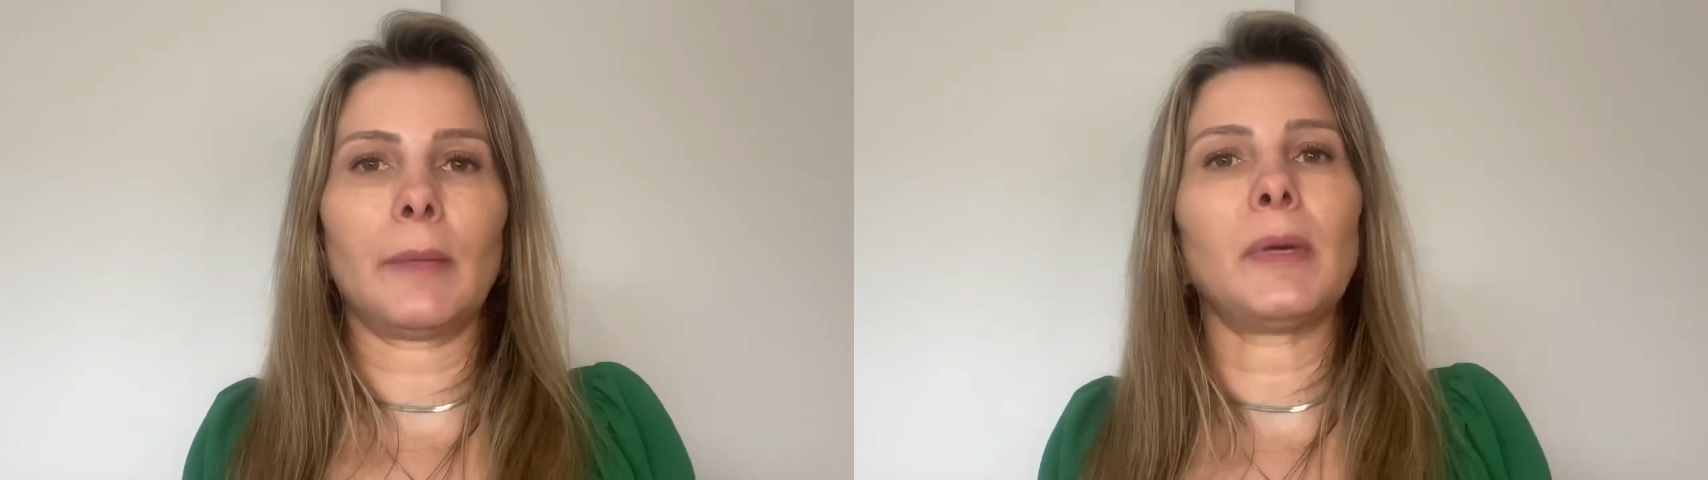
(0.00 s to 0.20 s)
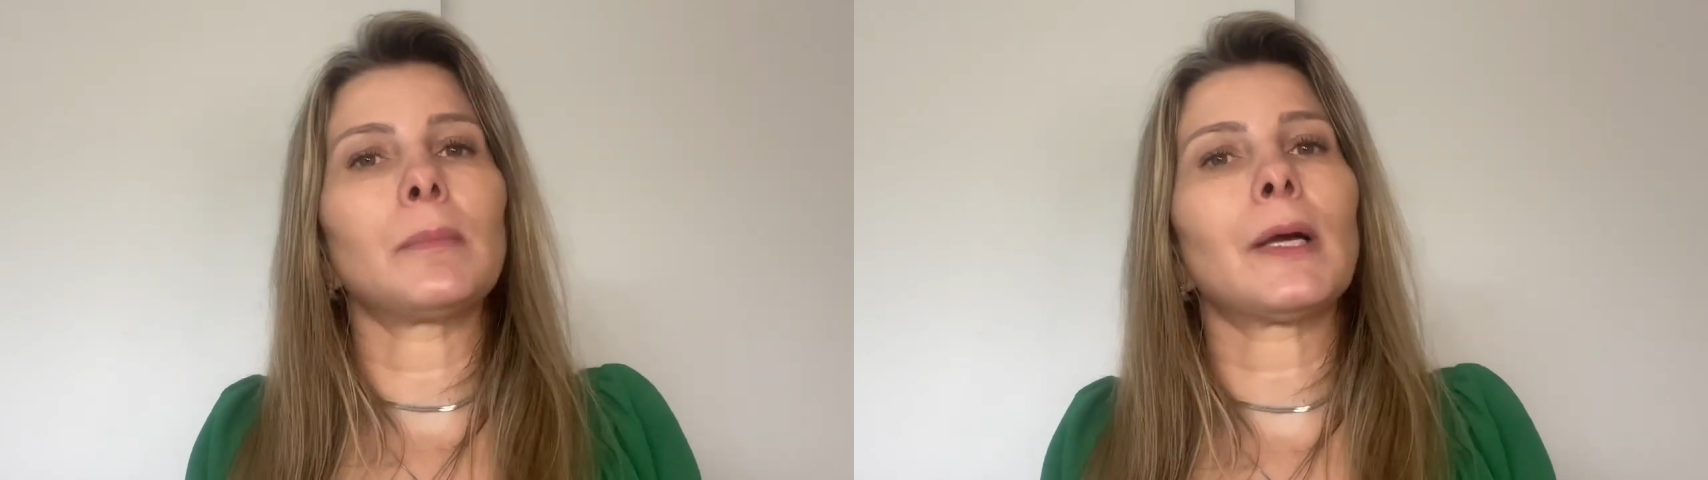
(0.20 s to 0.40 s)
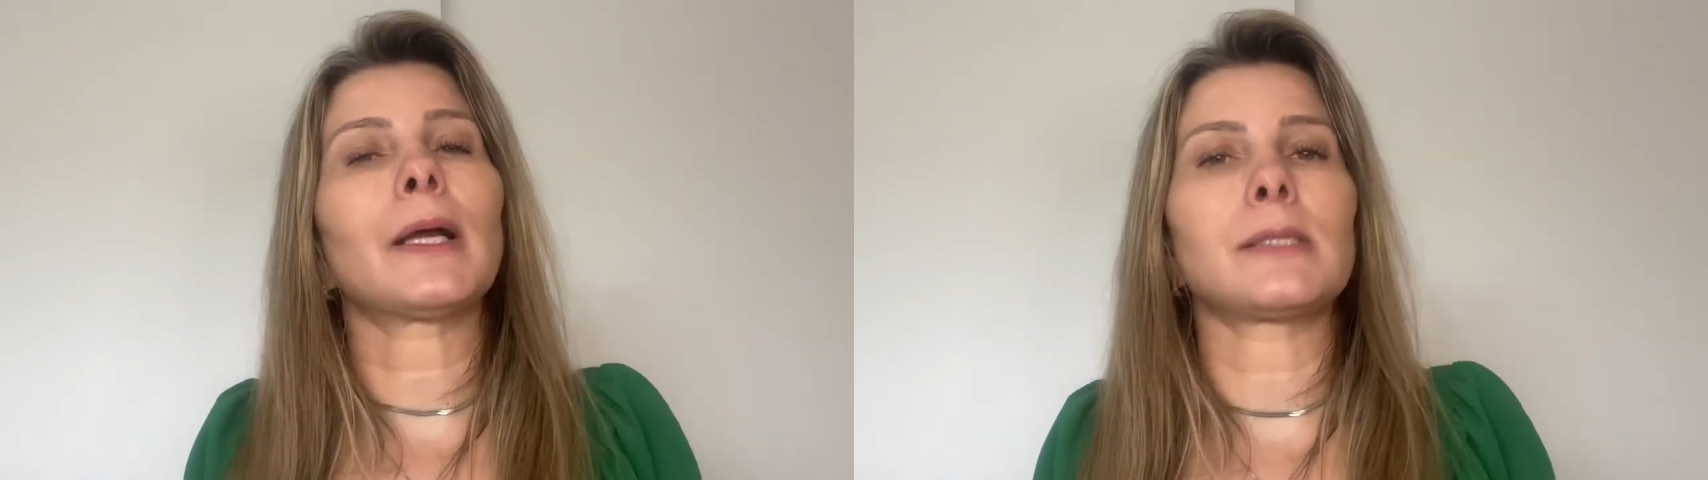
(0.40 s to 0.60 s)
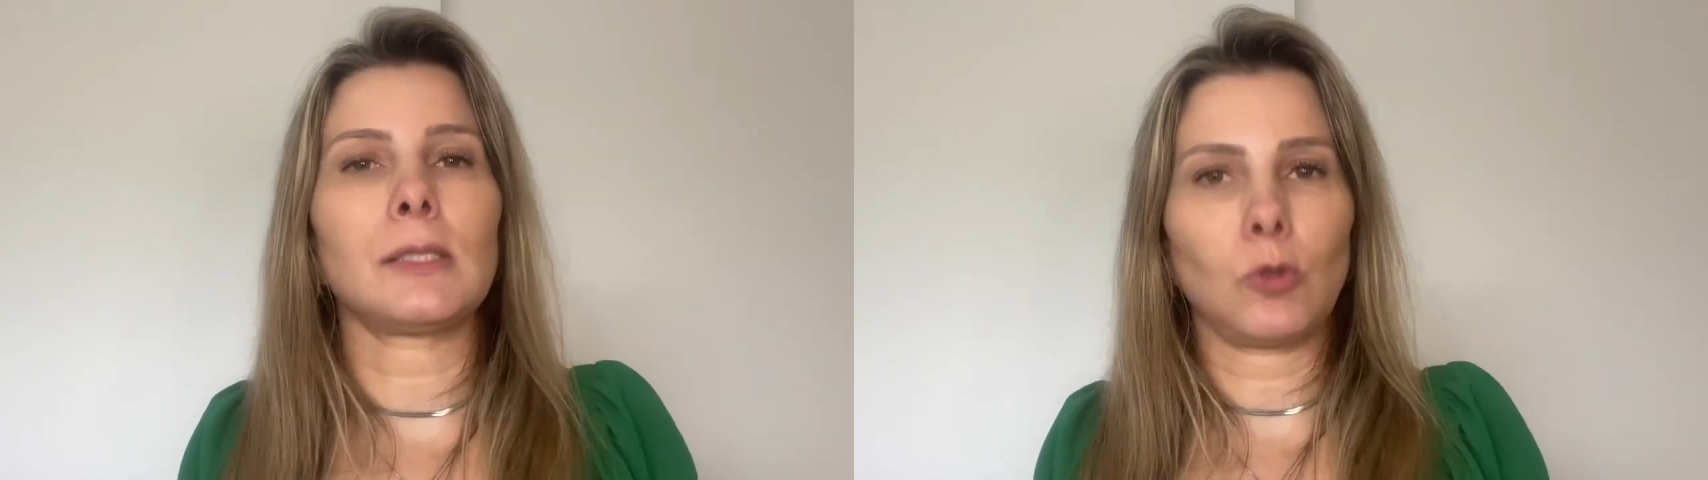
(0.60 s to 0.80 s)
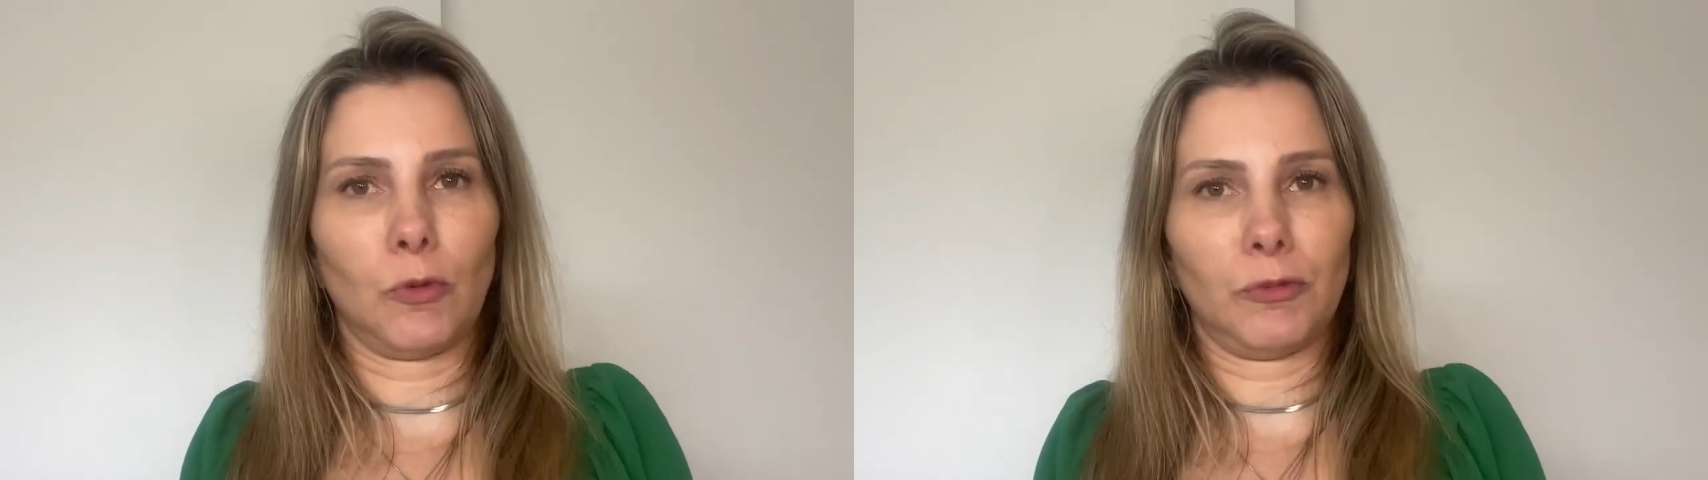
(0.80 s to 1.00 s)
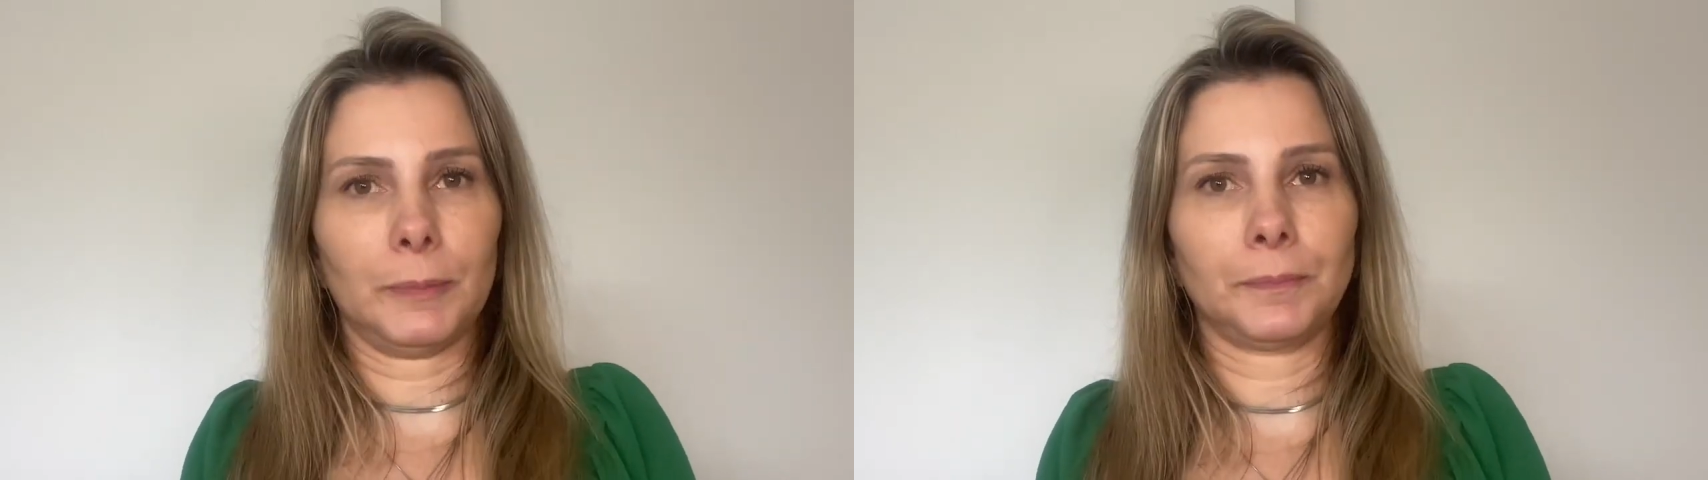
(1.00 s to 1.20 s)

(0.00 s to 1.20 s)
para uma casa nova